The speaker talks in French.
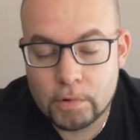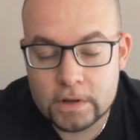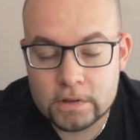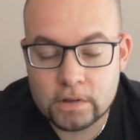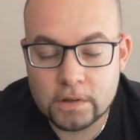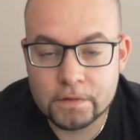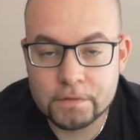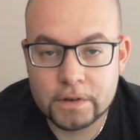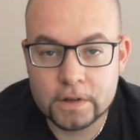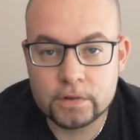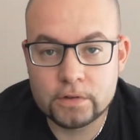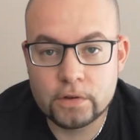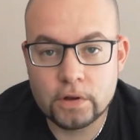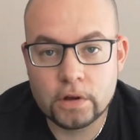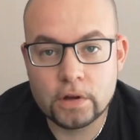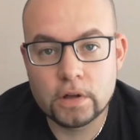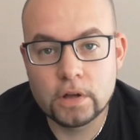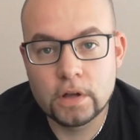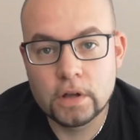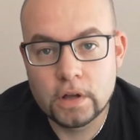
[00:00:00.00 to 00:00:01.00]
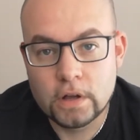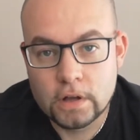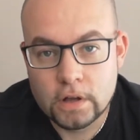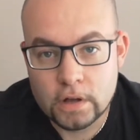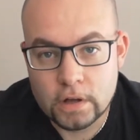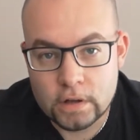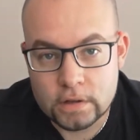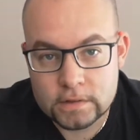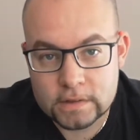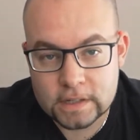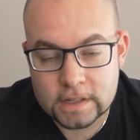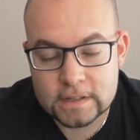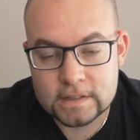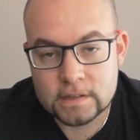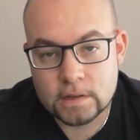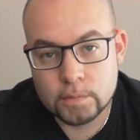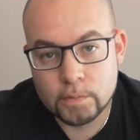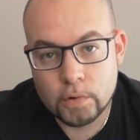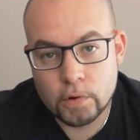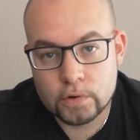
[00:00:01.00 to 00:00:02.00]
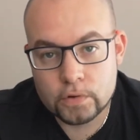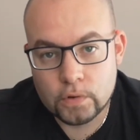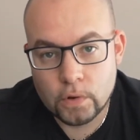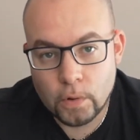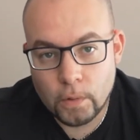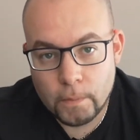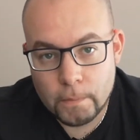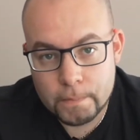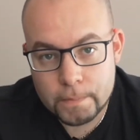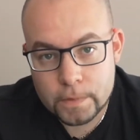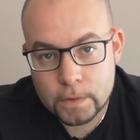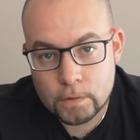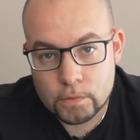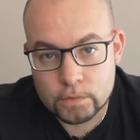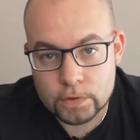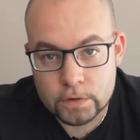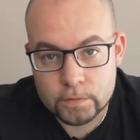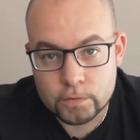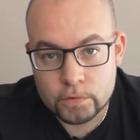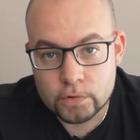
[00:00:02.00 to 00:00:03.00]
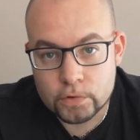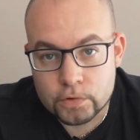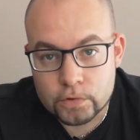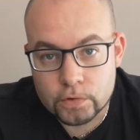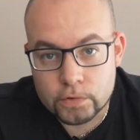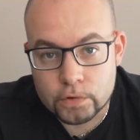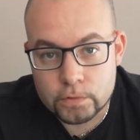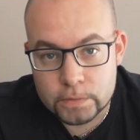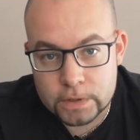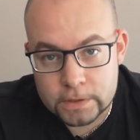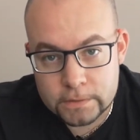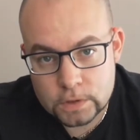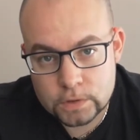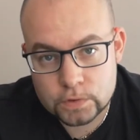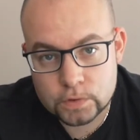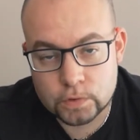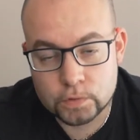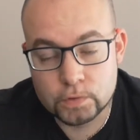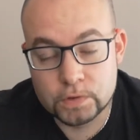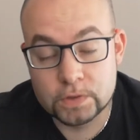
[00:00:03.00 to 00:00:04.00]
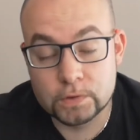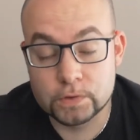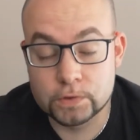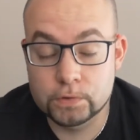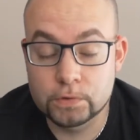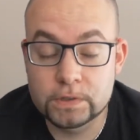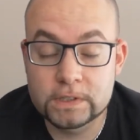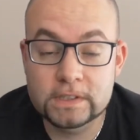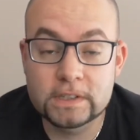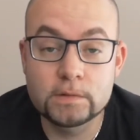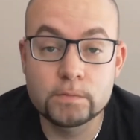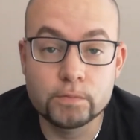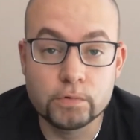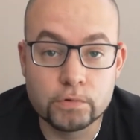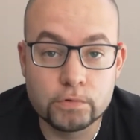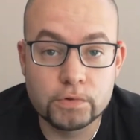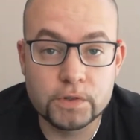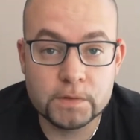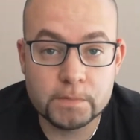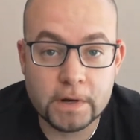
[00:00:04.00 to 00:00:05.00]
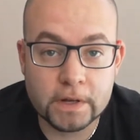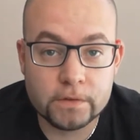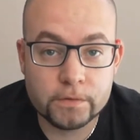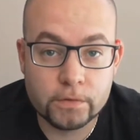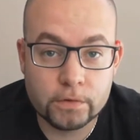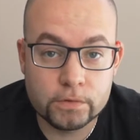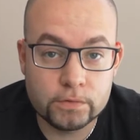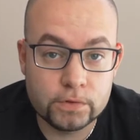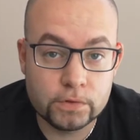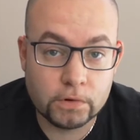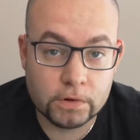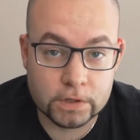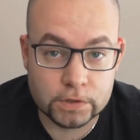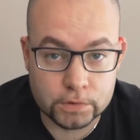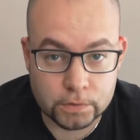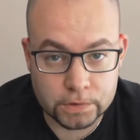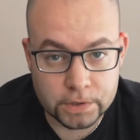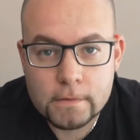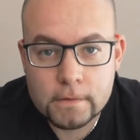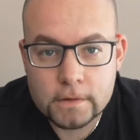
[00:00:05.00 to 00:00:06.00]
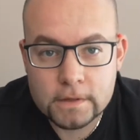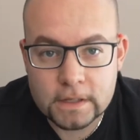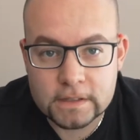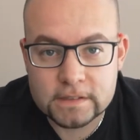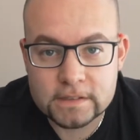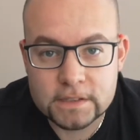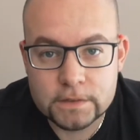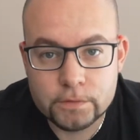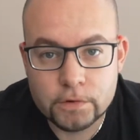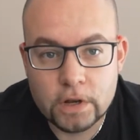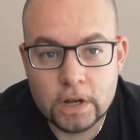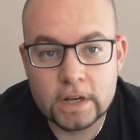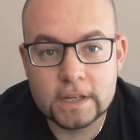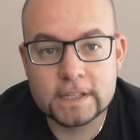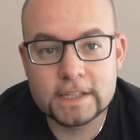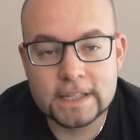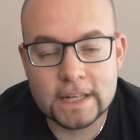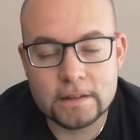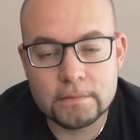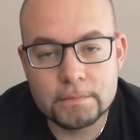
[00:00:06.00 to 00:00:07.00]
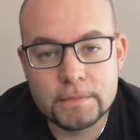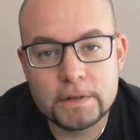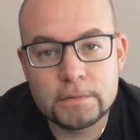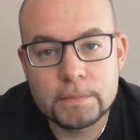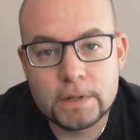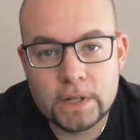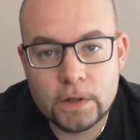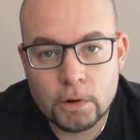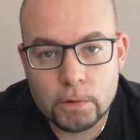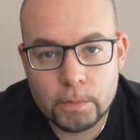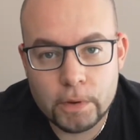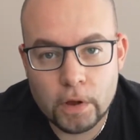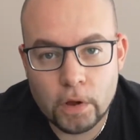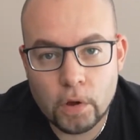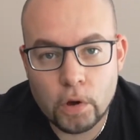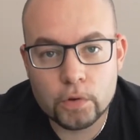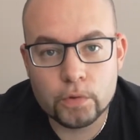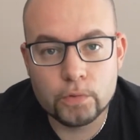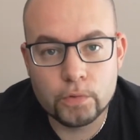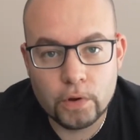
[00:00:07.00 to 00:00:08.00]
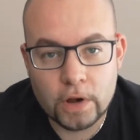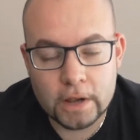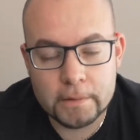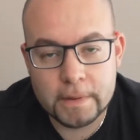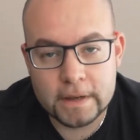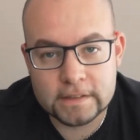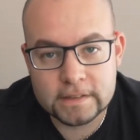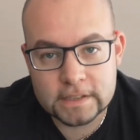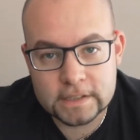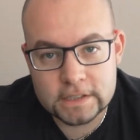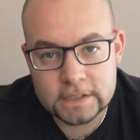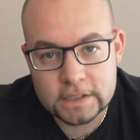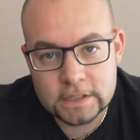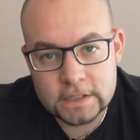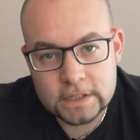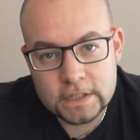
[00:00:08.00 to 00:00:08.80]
être un facteur euh, très important au niveau de l'autonomie, surtout si on sollicite beaucoup le smartphone durant la journée. Et à ce niveau-là, les 4000 mAh de la batterie